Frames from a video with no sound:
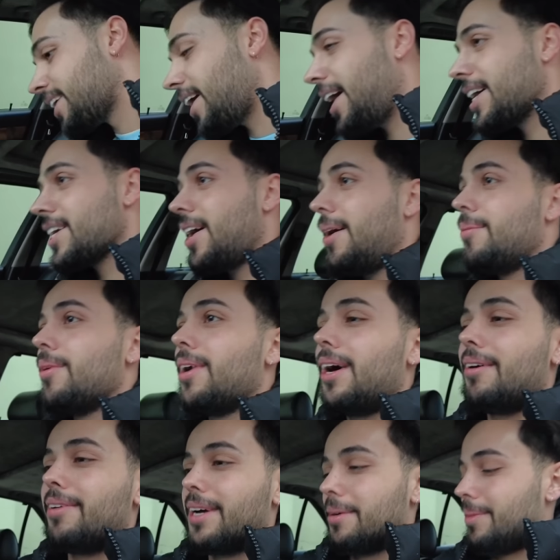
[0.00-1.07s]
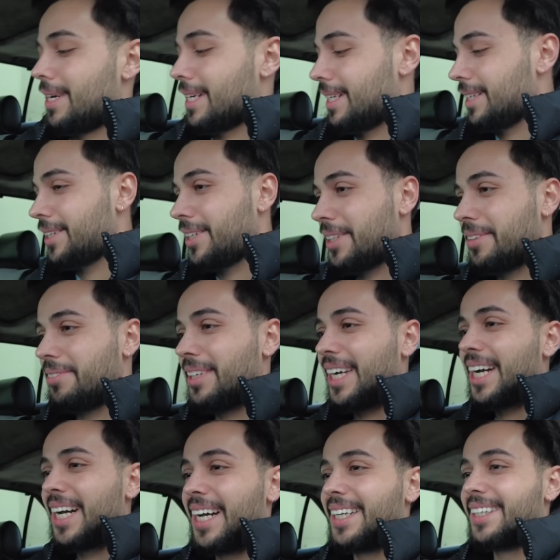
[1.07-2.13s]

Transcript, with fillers: Ya yağmurlu havaya bayılıyorum ya.